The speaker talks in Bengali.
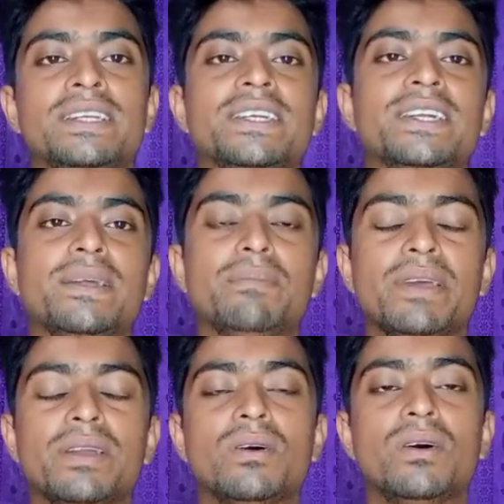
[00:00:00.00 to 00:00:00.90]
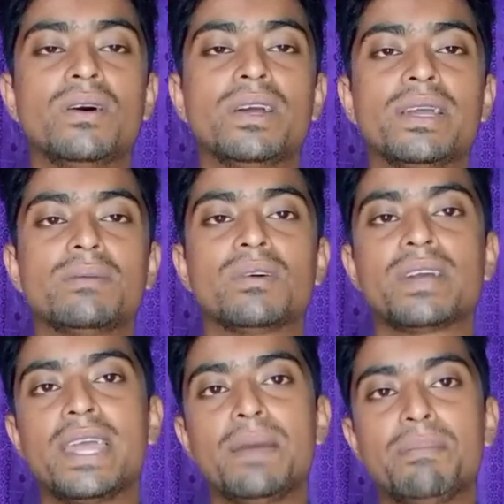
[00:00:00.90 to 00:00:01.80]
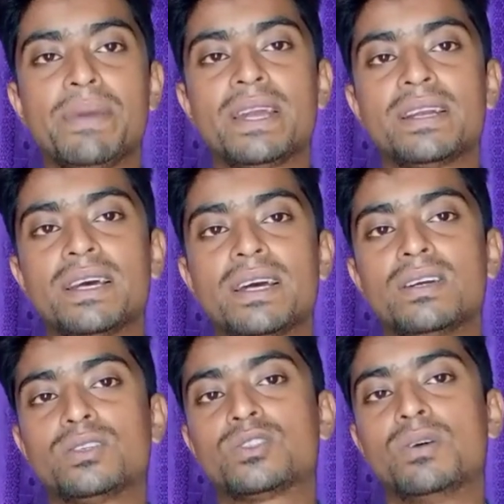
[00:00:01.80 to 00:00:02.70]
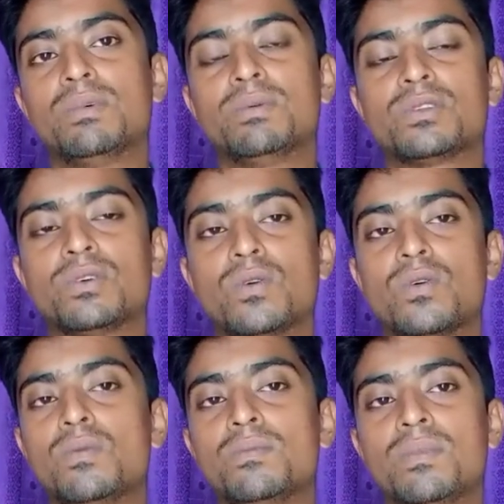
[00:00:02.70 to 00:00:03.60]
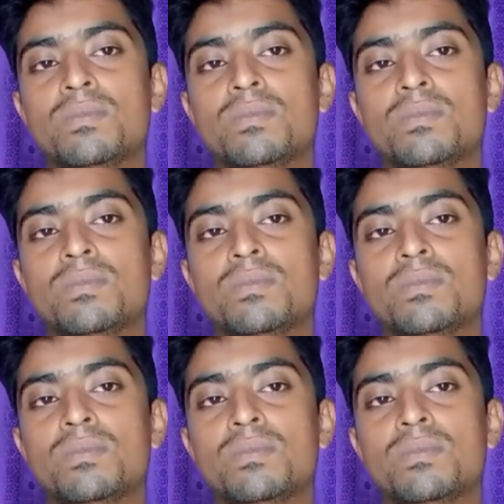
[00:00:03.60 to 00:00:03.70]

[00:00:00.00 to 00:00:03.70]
সেটি বের হয় এবং এম্পিয়ারটা সম্ভবত কম